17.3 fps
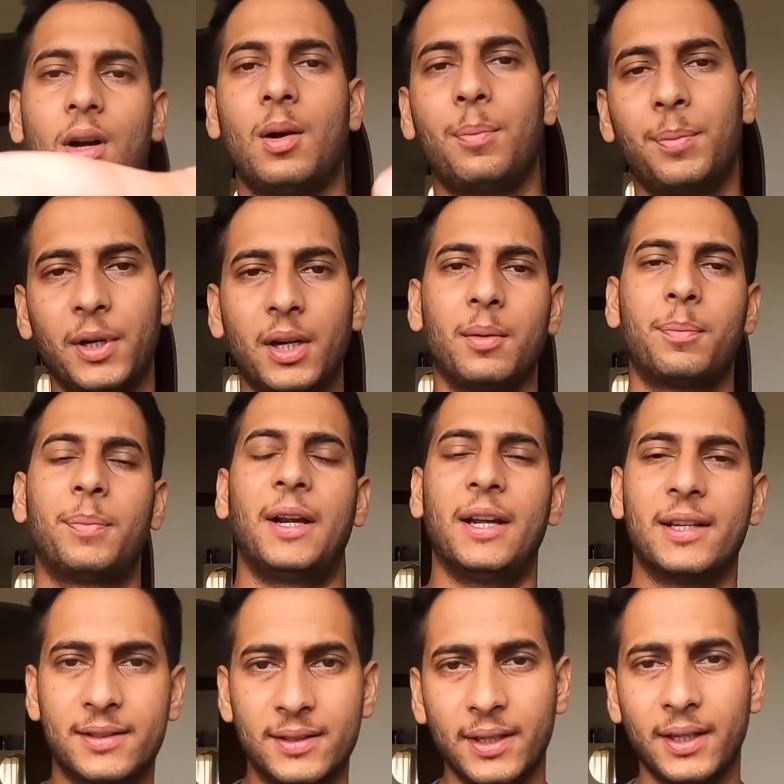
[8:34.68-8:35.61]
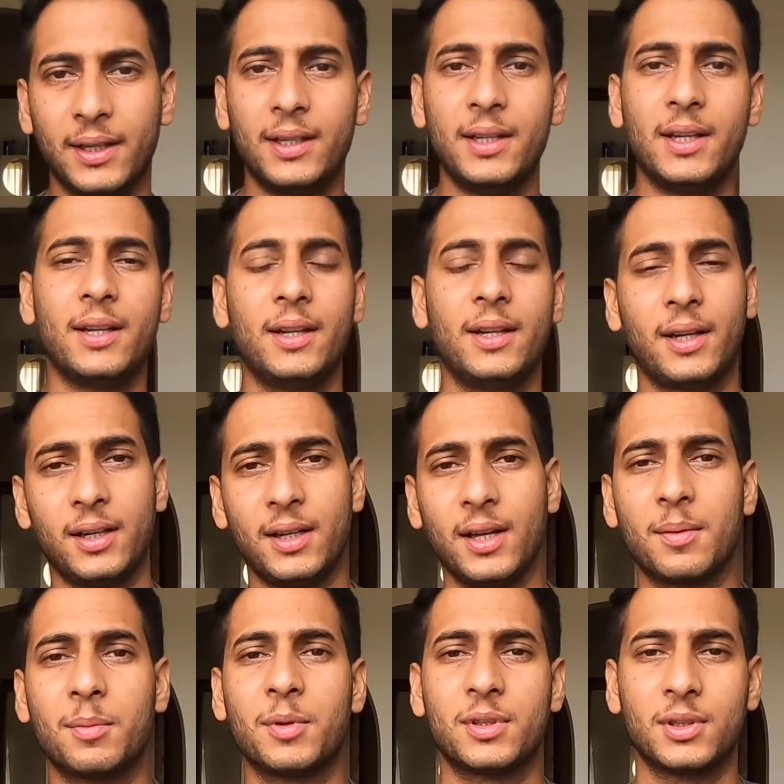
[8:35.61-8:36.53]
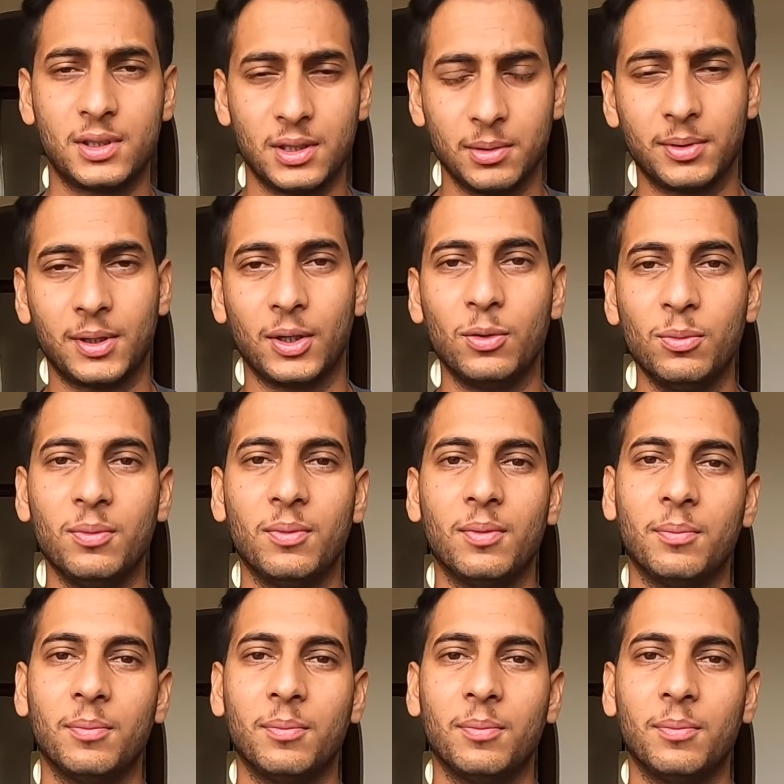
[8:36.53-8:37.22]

आपने प्लान्स देख लिए लेकिन यार मैं सच्ची बताऊं